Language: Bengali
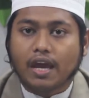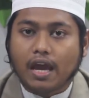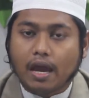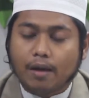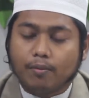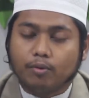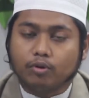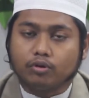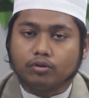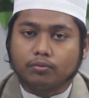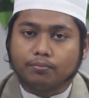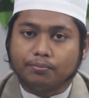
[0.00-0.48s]

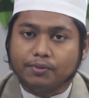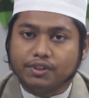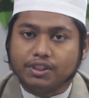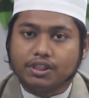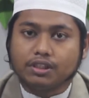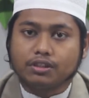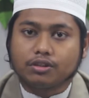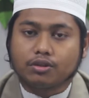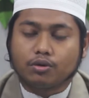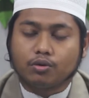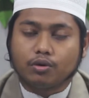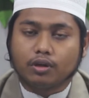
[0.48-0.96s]
এবং
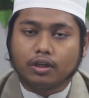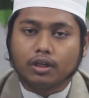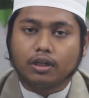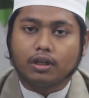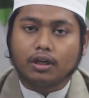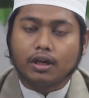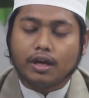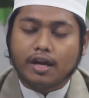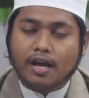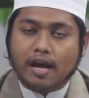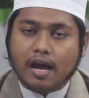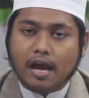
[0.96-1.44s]
বিশেষ করে
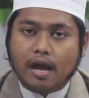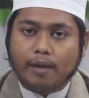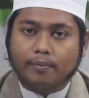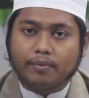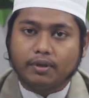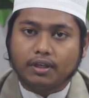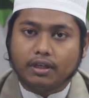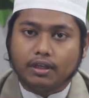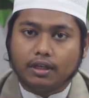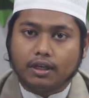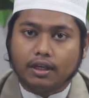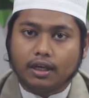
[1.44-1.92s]

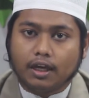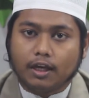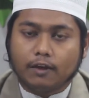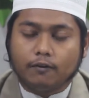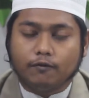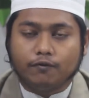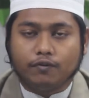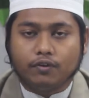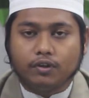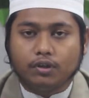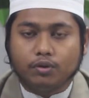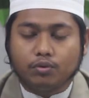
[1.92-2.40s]
আমি এই
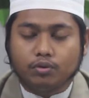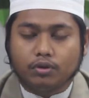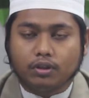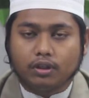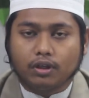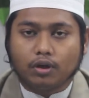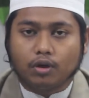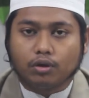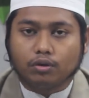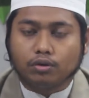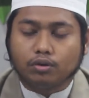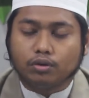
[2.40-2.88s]
ভিডিওতে
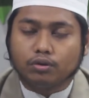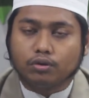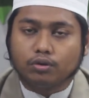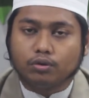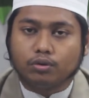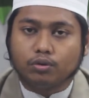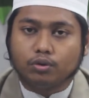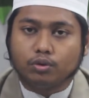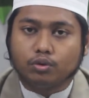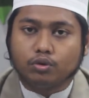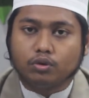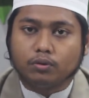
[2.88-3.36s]
অত্যন্ত
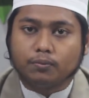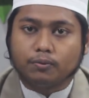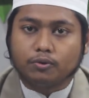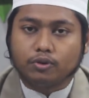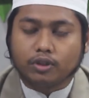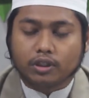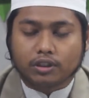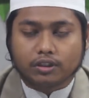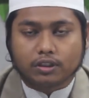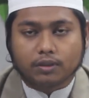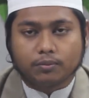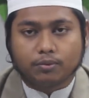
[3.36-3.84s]
গুরুত্বপূর্ণ
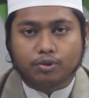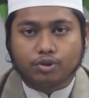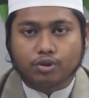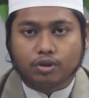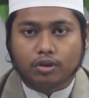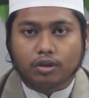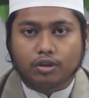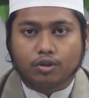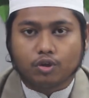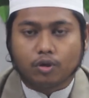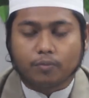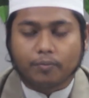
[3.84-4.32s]
একটা
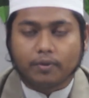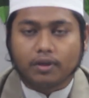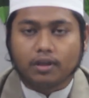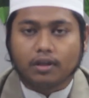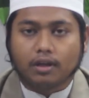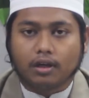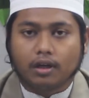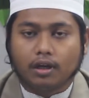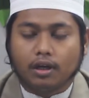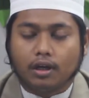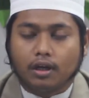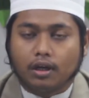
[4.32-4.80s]
বিষয় টপিক
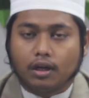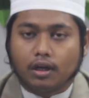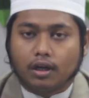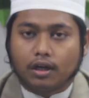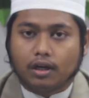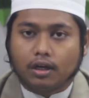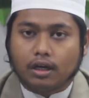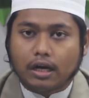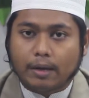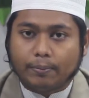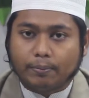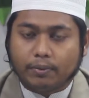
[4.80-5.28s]

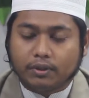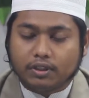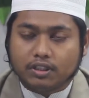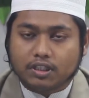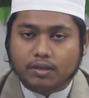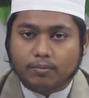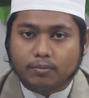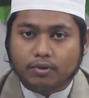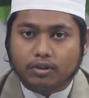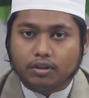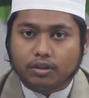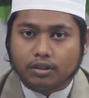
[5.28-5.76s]
আপনাদের
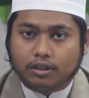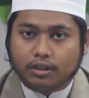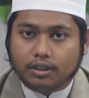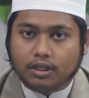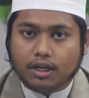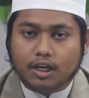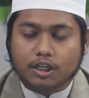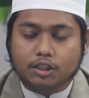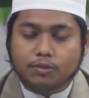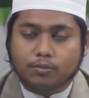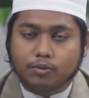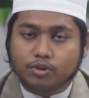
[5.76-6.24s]
সামনে
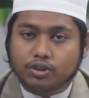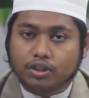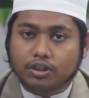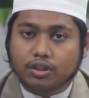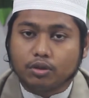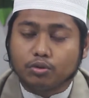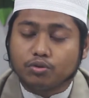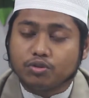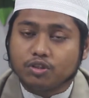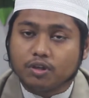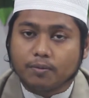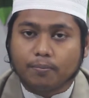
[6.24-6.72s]
নিয়ে আসবো সেটি
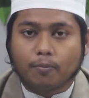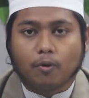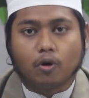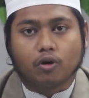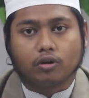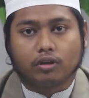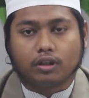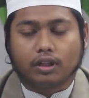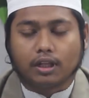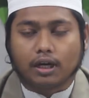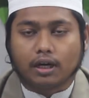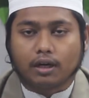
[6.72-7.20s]
হচ্ছে
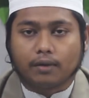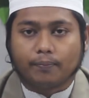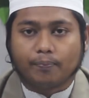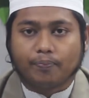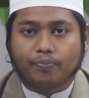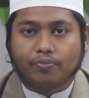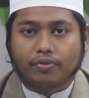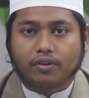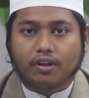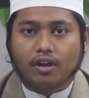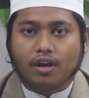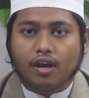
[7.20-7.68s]
পর্দা
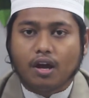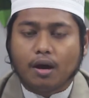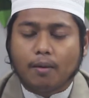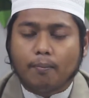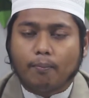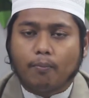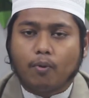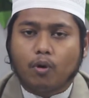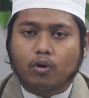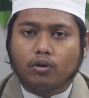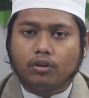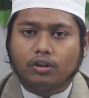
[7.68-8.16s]

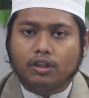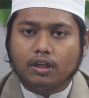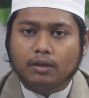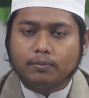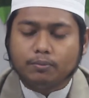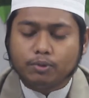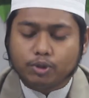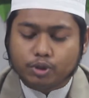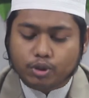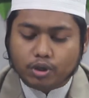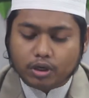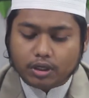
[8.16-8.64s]
পর্দার
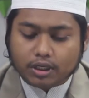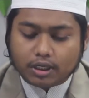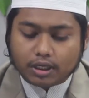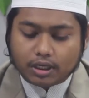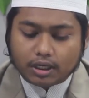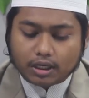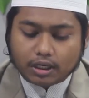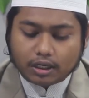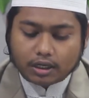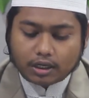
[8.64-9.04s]
বিষয়টা